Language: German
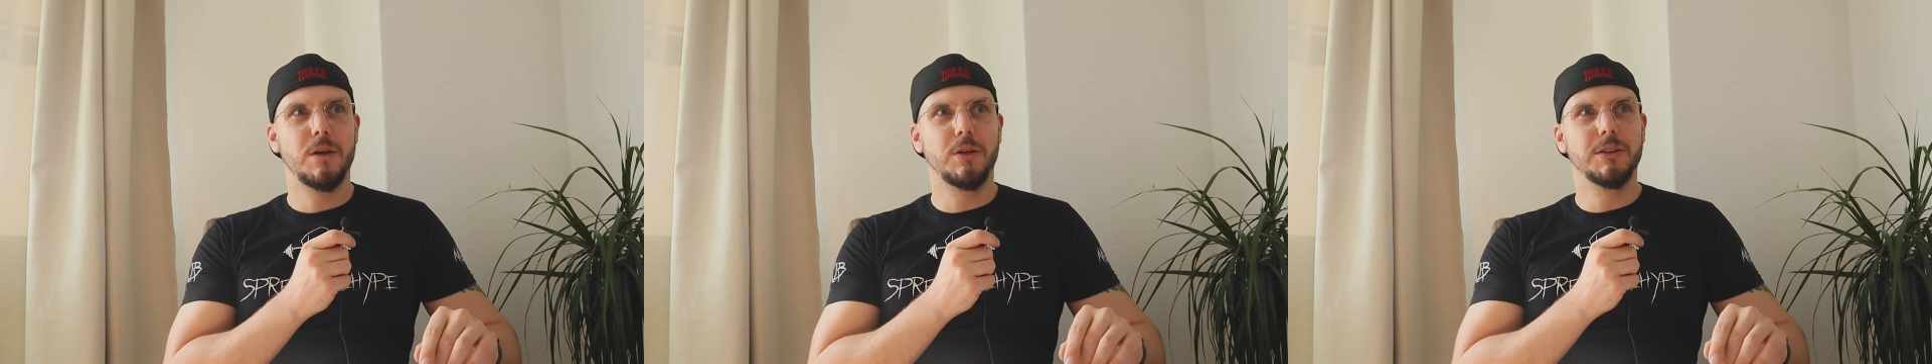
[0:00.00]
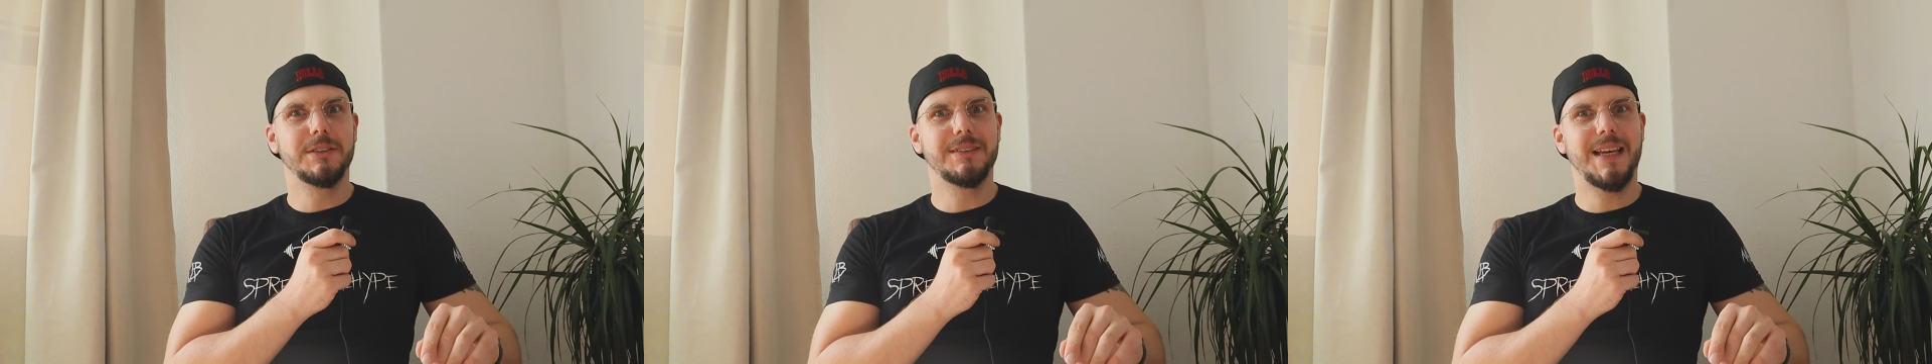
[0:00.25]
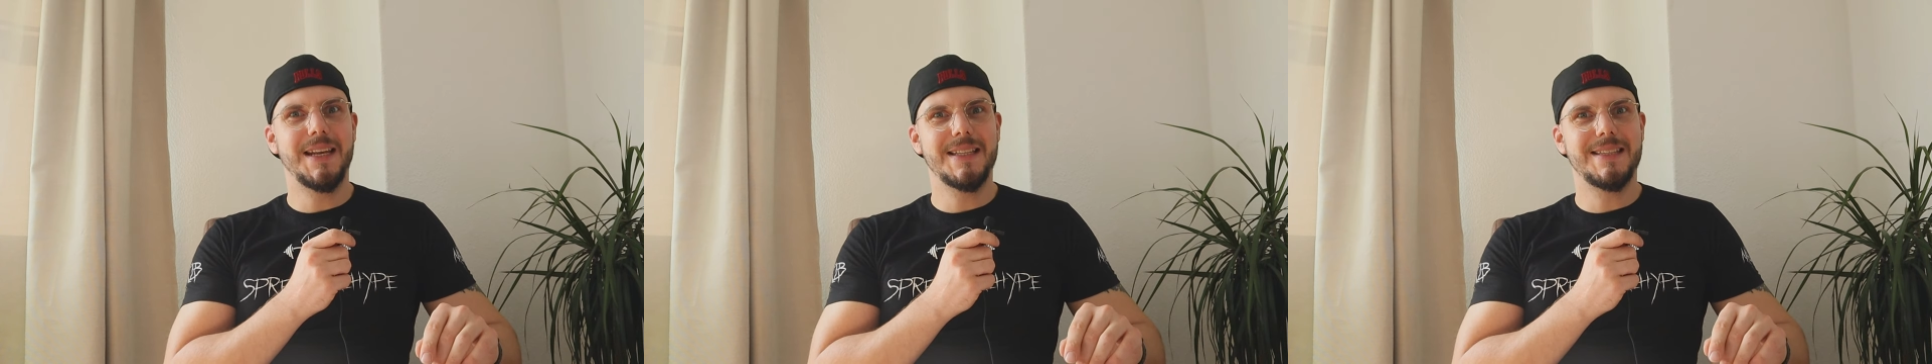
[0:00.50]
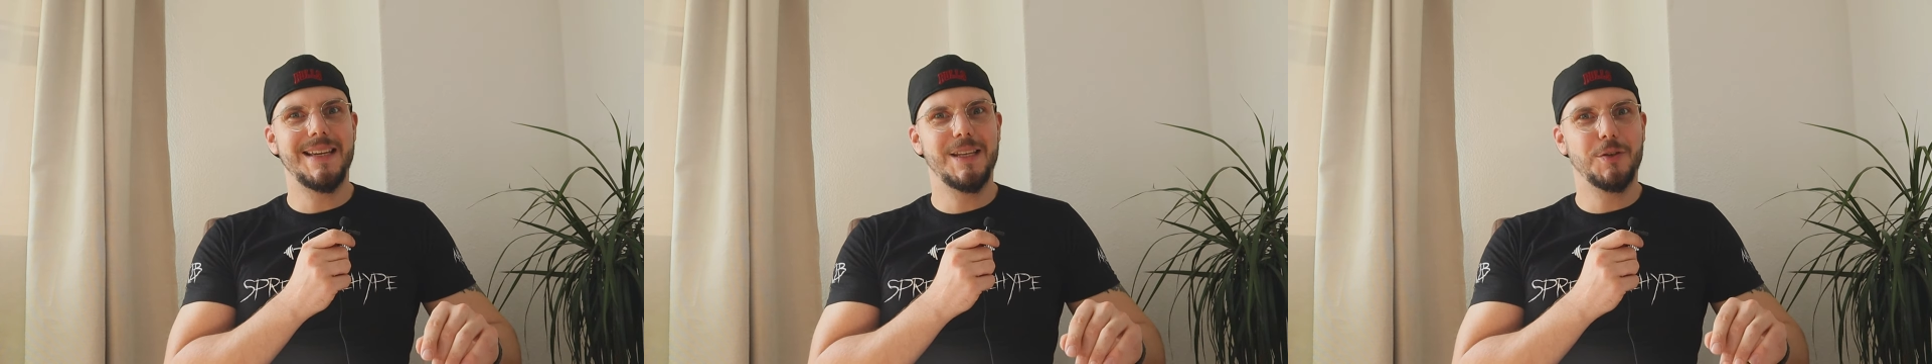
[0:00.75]
und dann
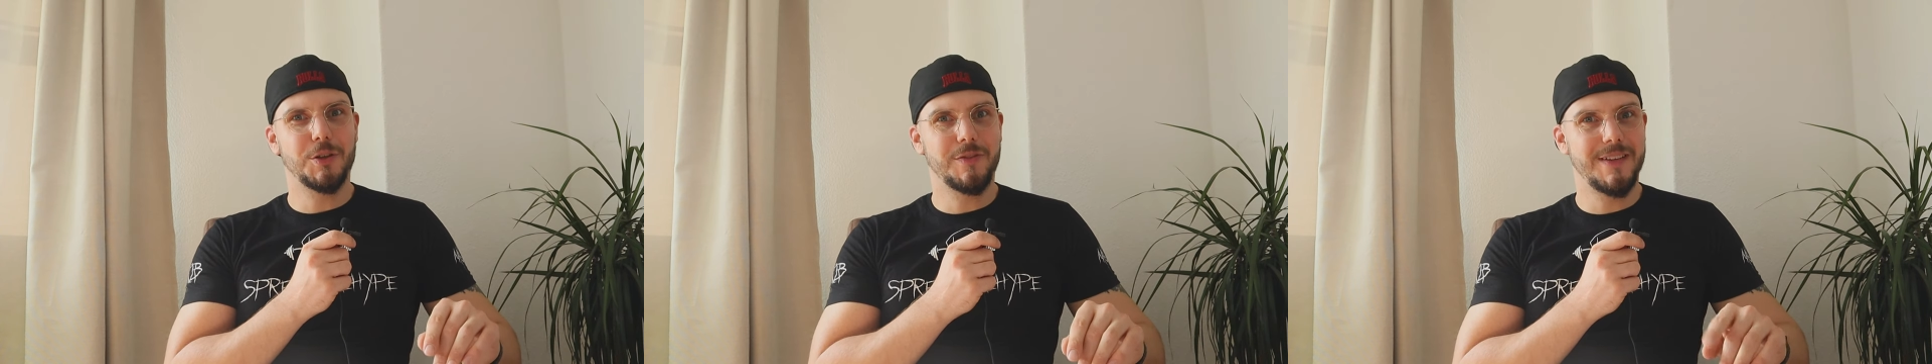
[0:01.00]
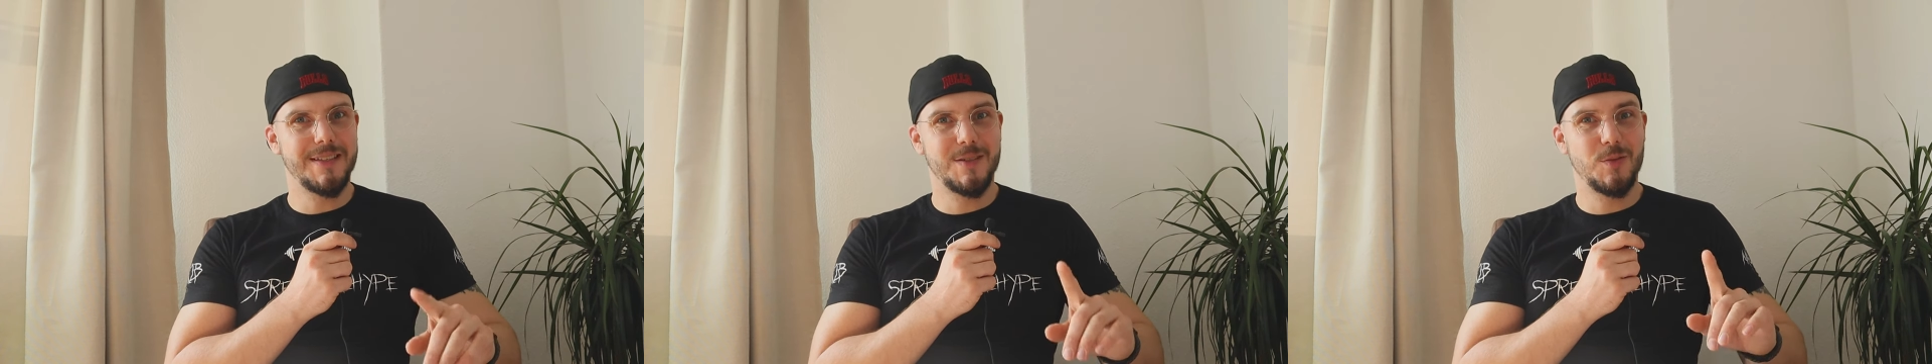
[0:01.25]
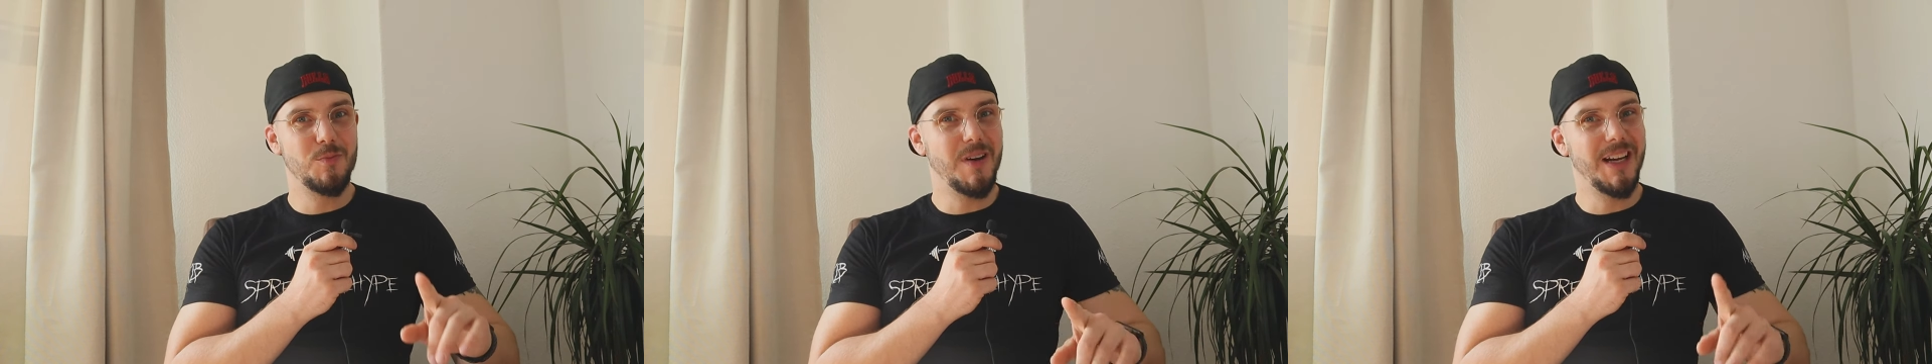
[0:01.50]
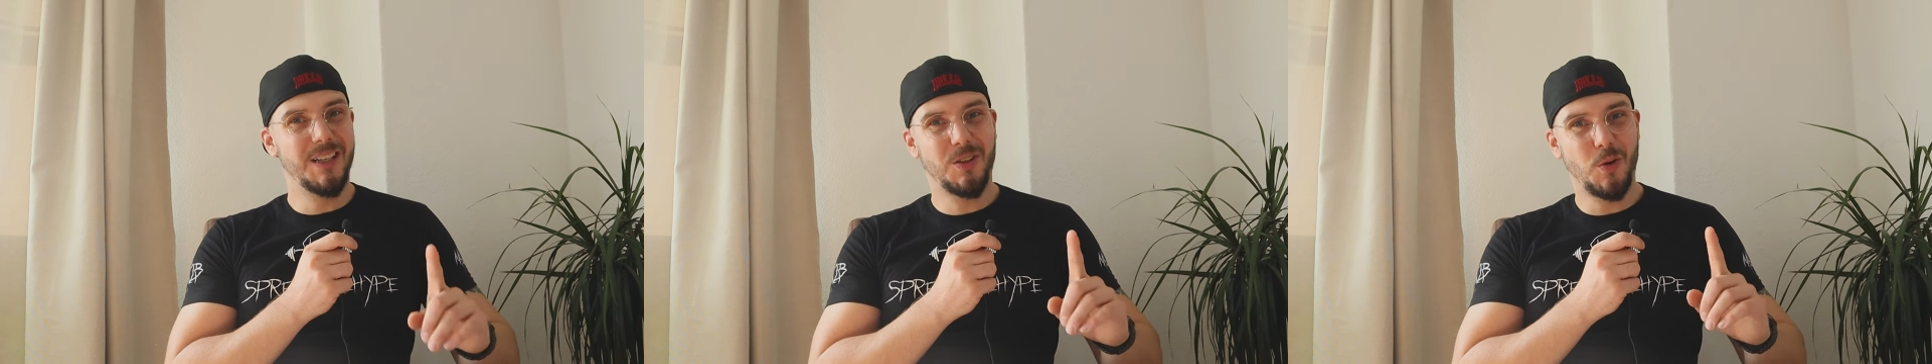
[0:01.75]
erzähle ich euch was zu
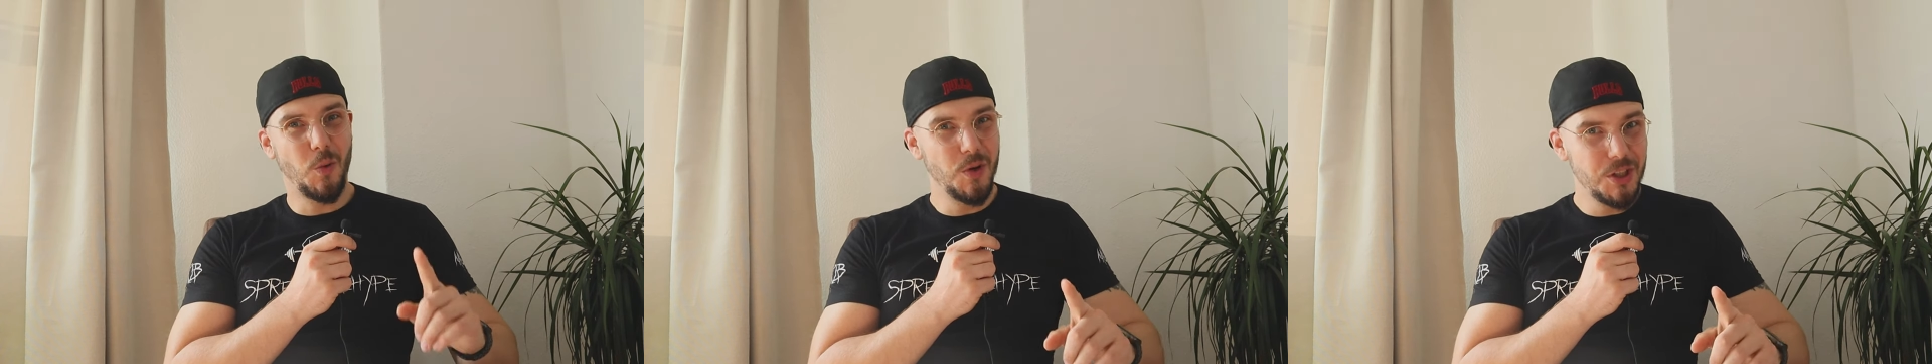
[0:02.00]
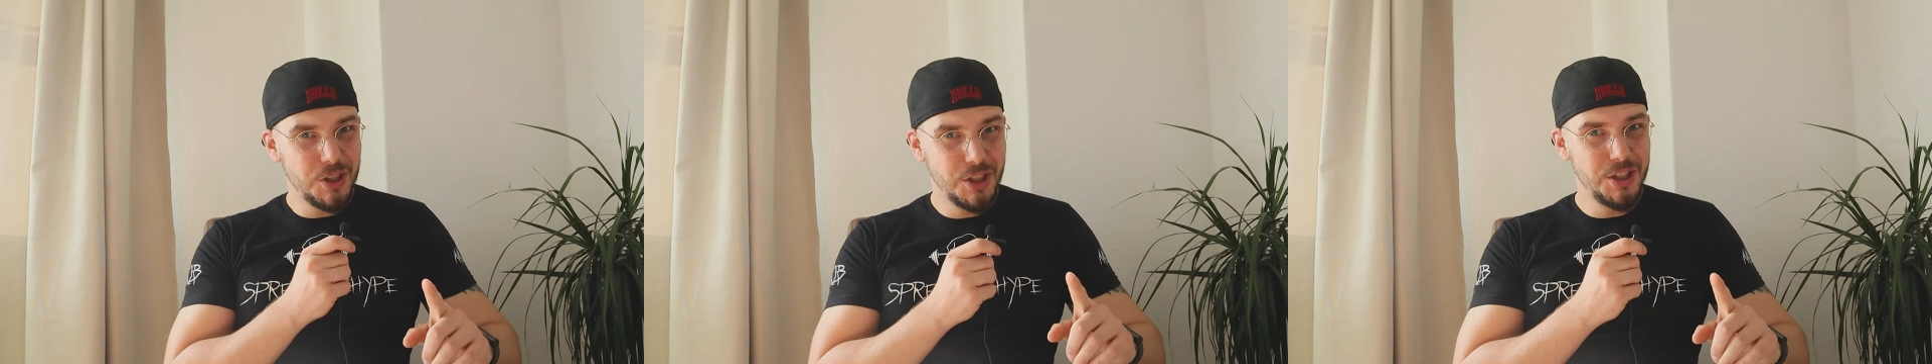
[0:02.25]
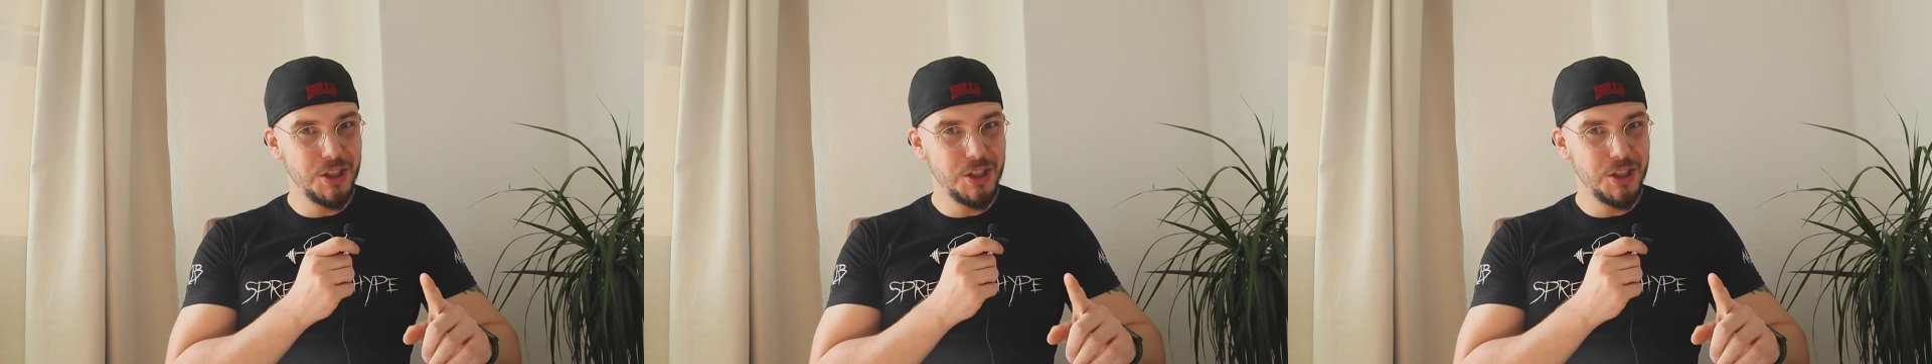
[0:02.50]
meinen chronischen